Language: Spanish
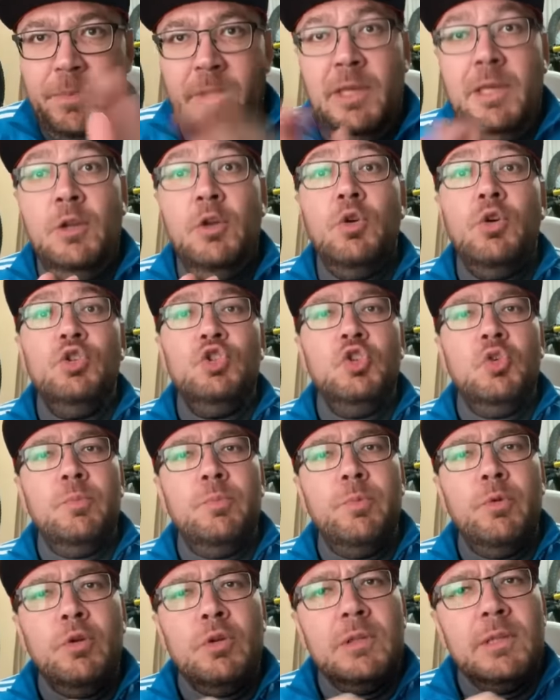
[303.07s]
Y luego
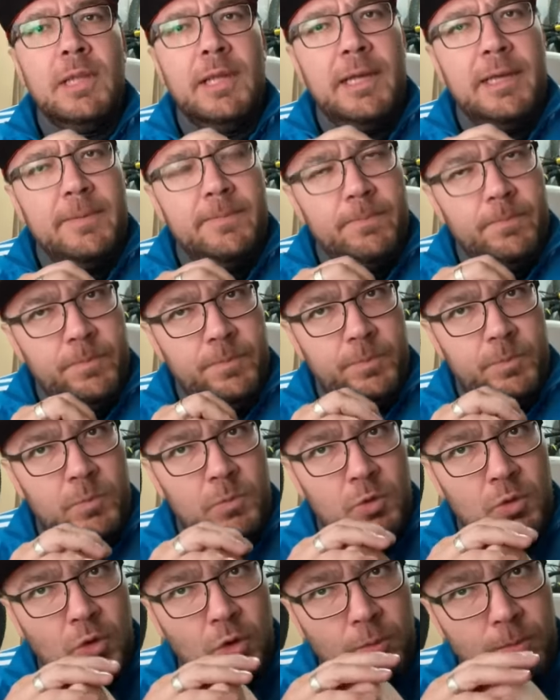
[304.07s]
soporta
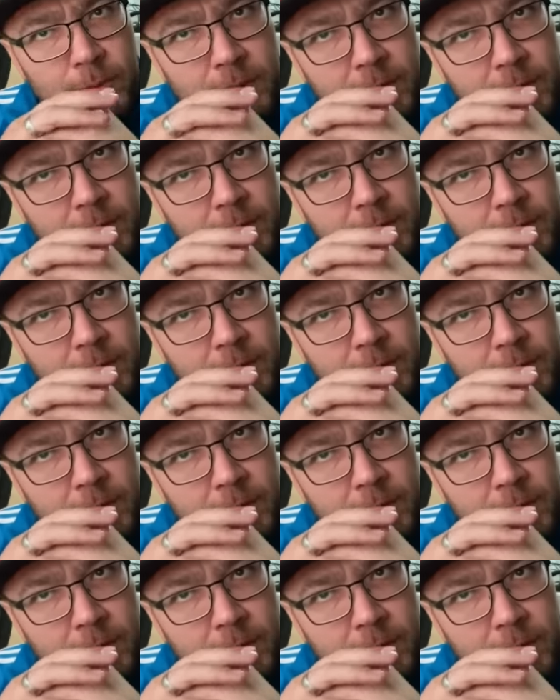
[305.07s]
dos